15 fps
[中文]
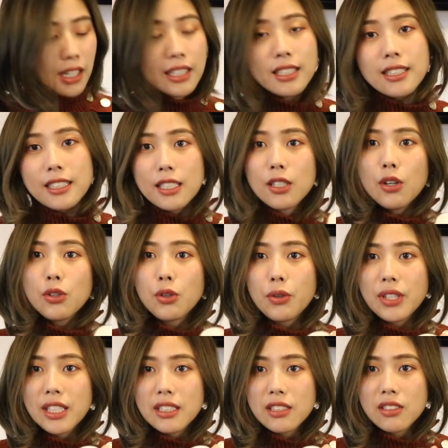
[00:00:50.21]
它的鞋头有
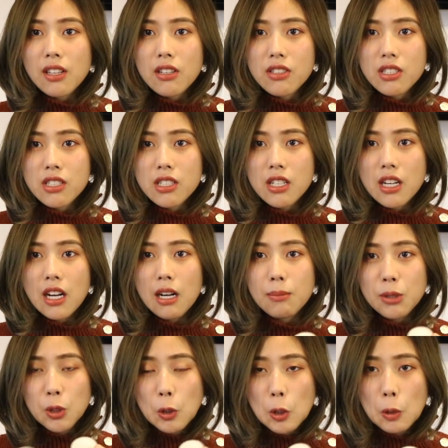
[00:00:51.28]
一点点像是啊
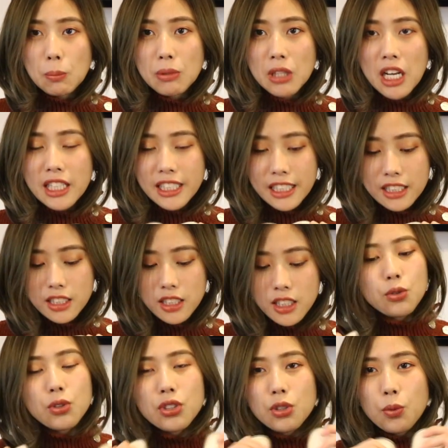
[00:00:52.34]
Manolo Blahnik，
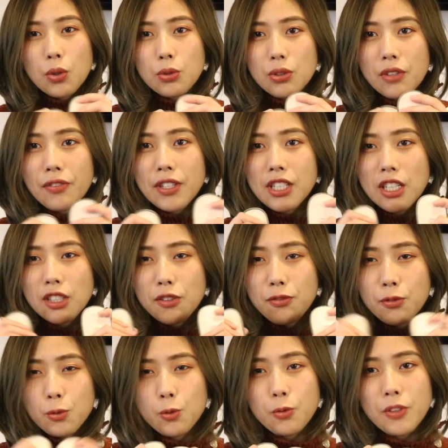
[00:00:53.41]
就是我觉得非常的
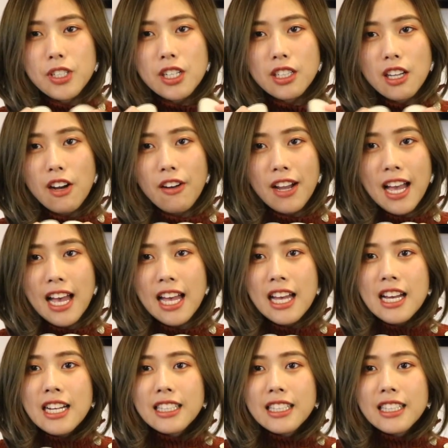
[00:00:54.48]
复古，非常的好看。